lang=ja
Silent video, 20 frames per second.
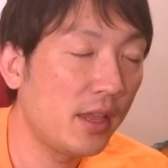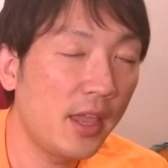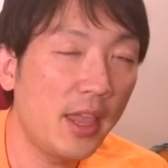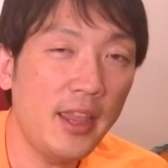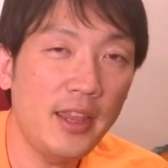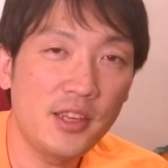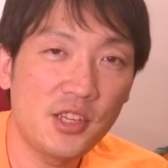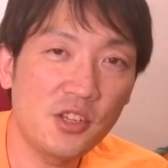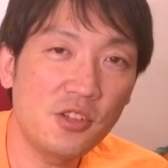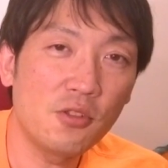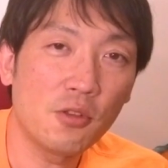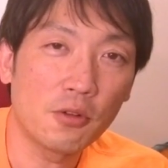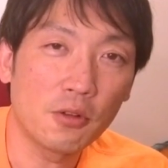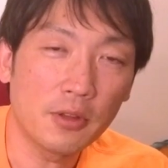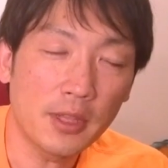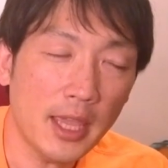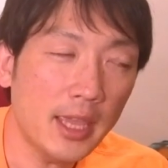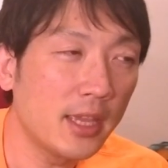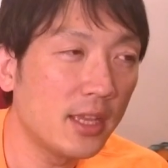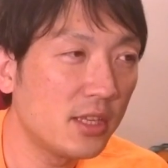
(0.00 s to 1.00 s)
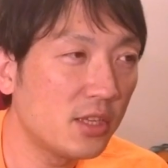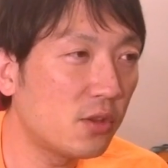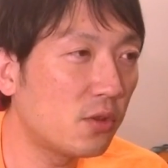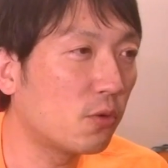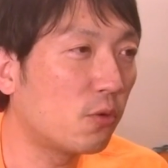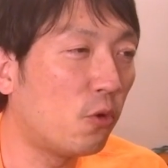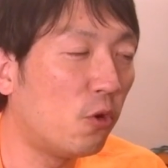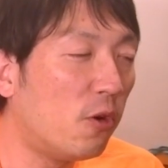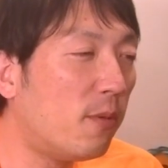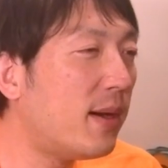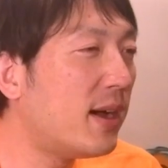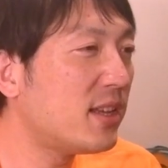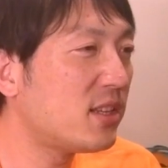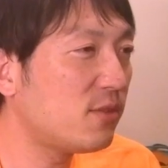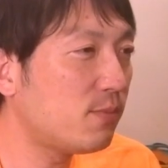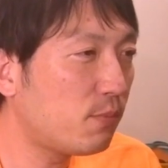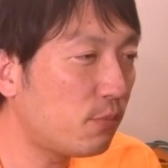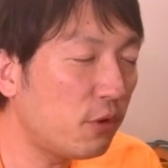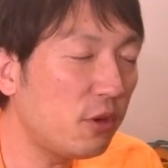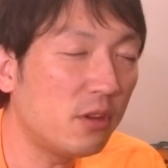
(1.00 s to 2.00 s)
ヘイジュードのね、ちょっとこう、
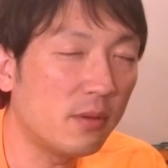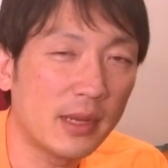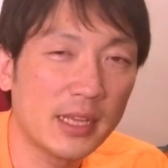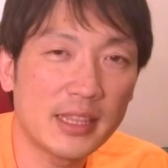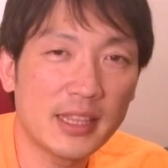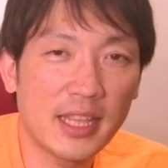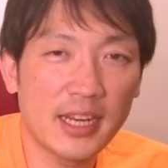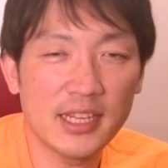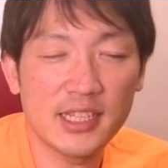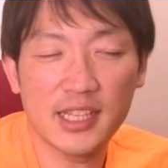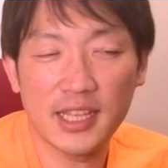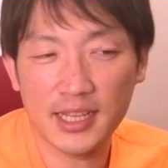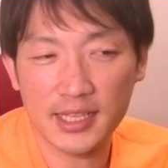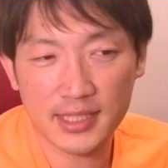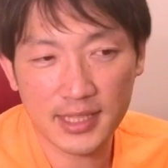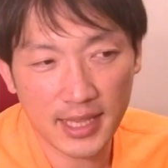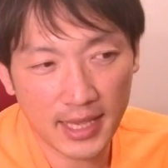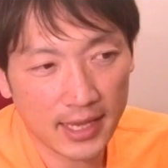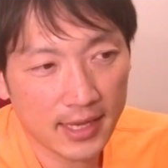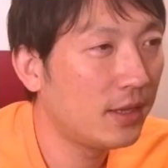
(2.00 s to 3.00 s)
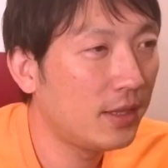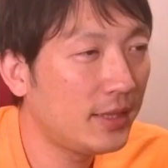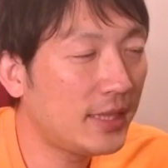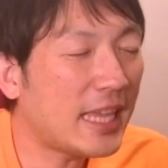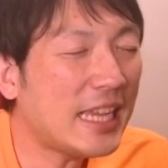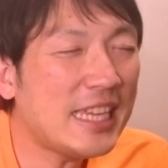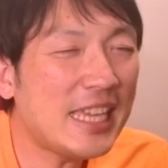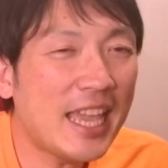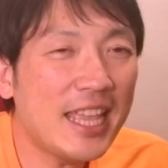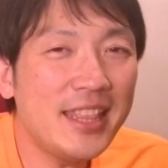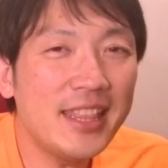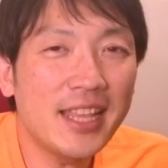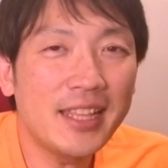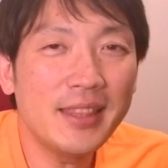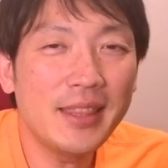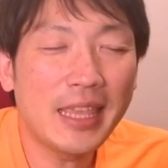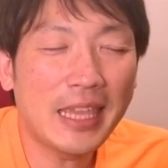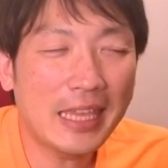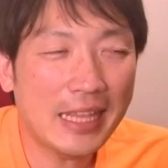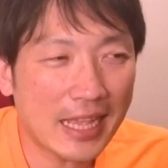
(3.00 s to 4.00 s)
オマージュっぽいのもあったりしてですね、大演
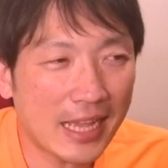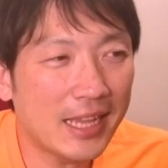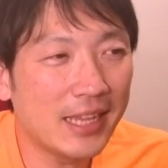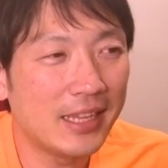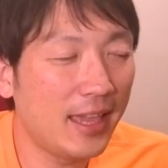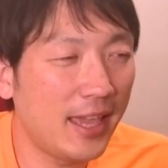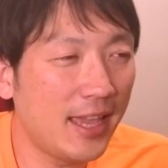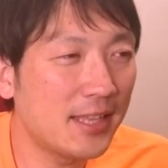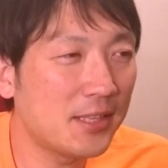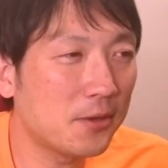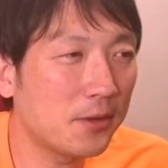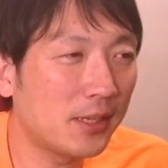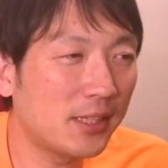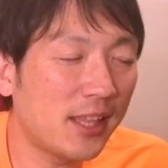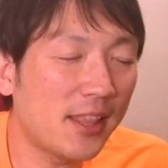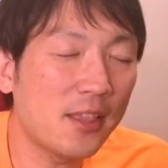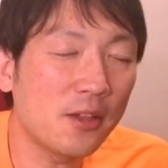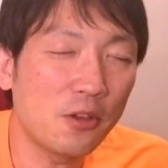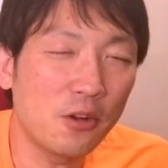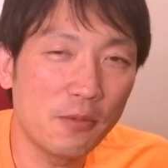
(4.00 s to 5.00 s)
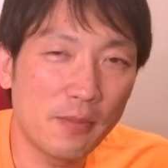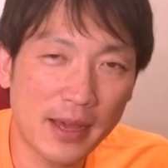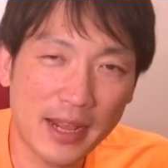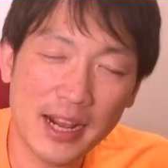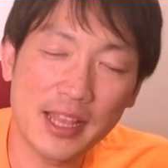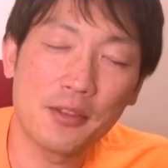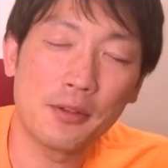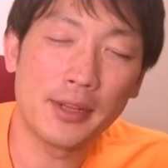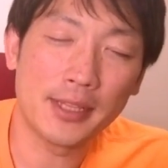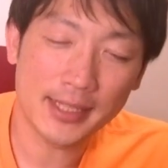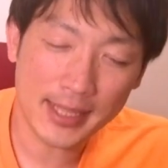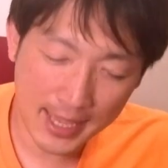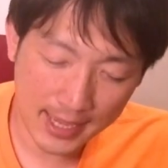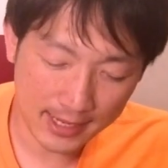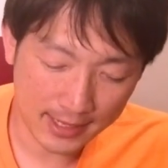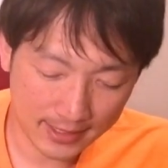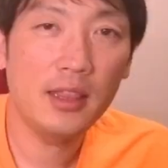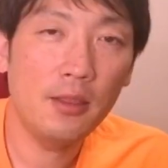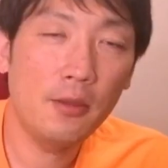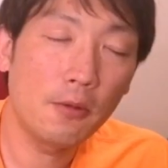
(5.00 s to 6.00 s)
壇的な映像が出てくるバラードです
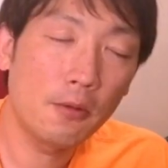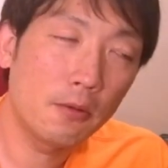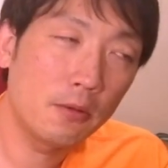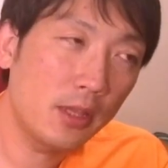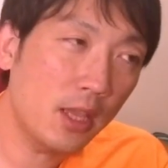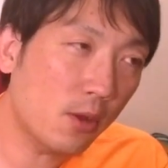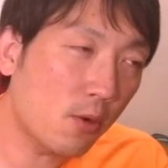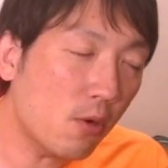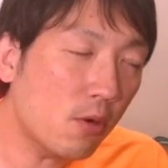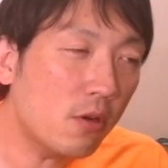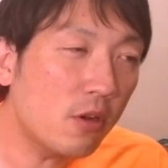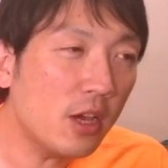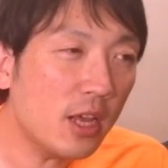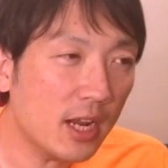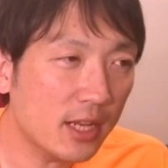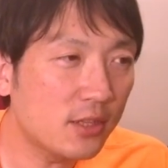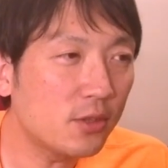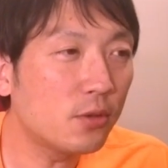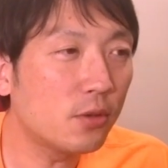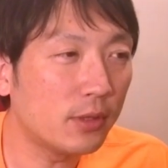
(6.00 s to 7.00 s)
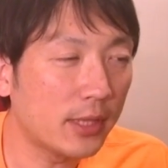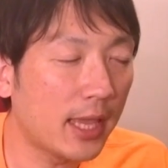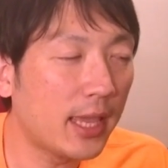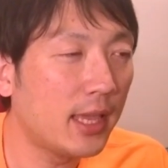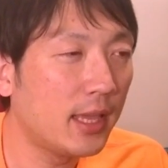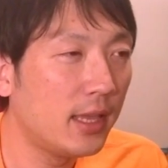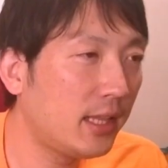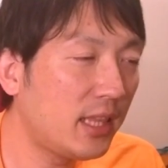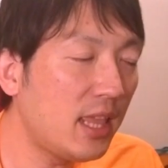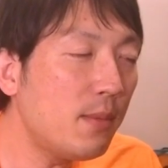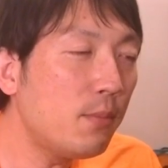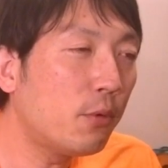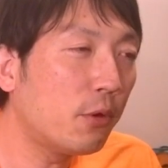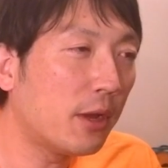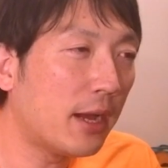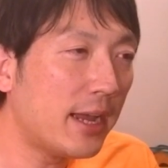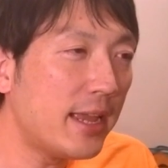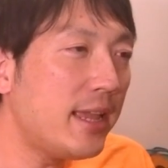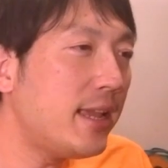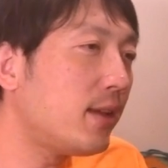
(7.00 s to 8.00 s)
ね。で、ここからちょっとね、
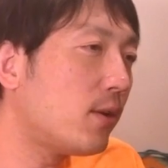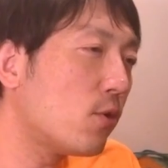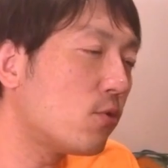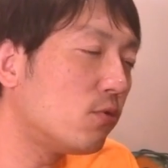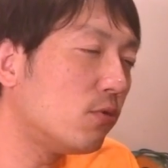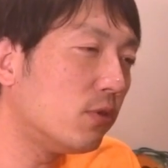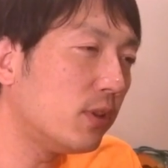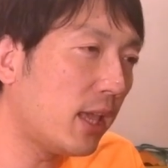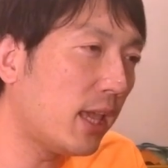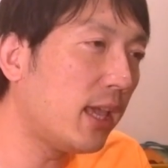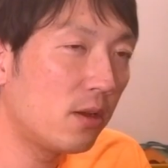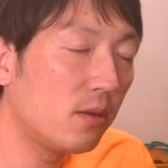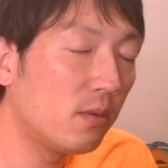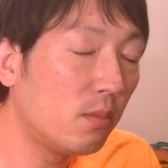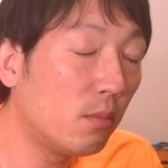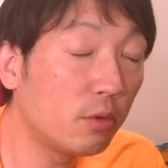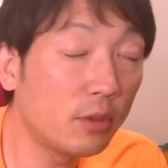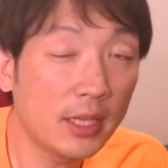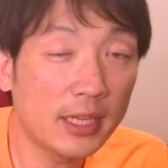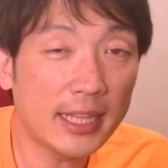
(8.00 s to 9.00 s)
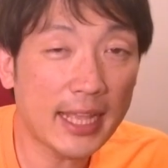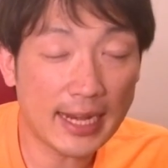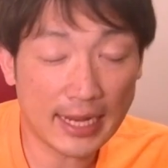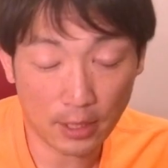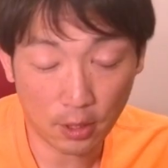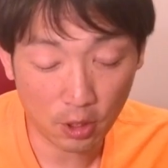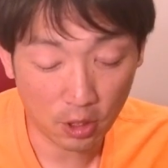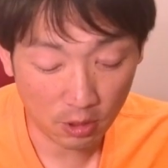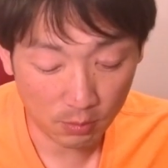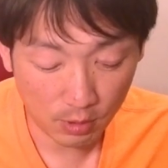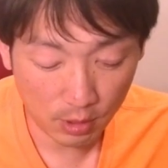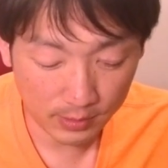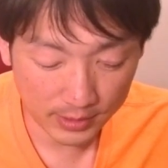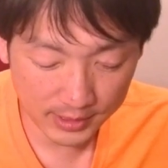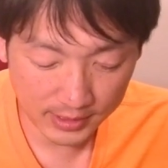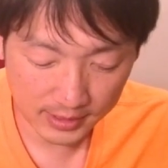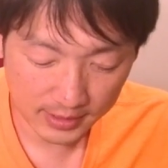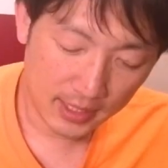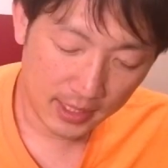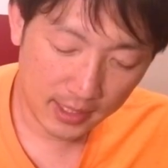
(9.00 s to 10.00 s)
テンポの速い曲をね、持っていきたいなと思い
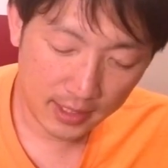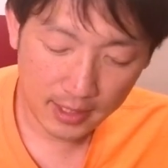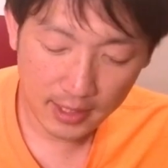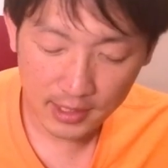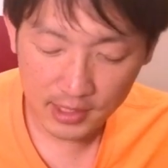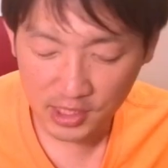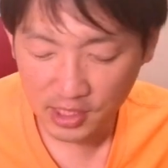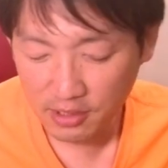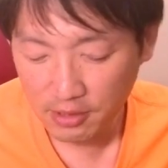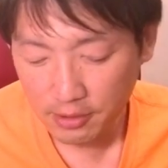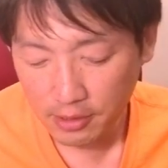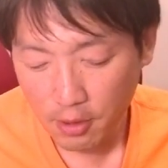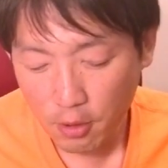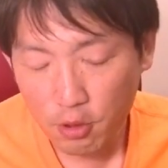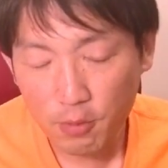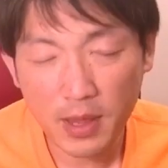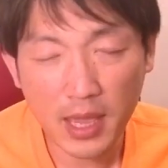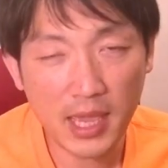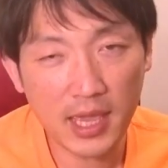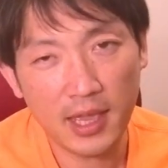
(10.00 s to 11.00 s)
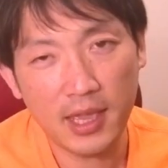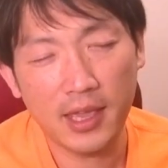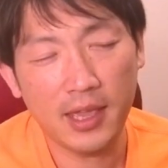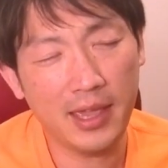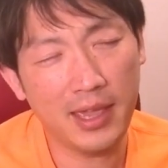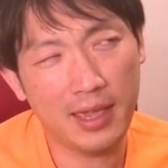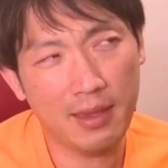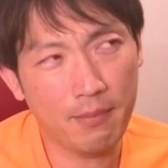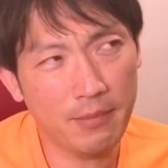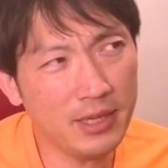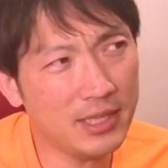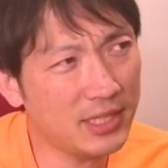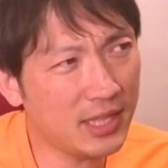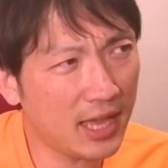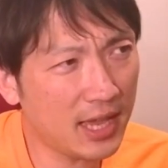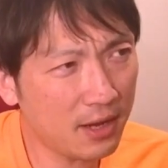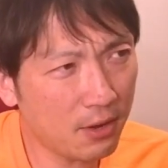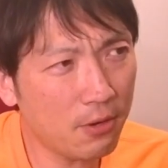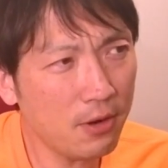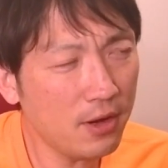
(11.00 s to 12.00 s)
ます。12曲目、
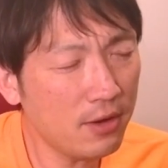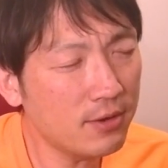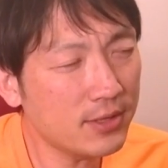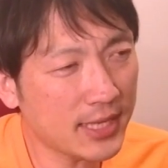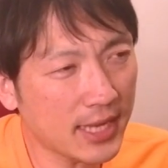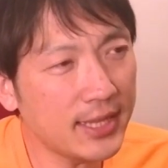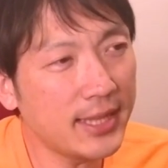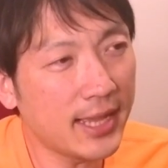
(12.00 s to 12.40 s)
ミスターローリングサン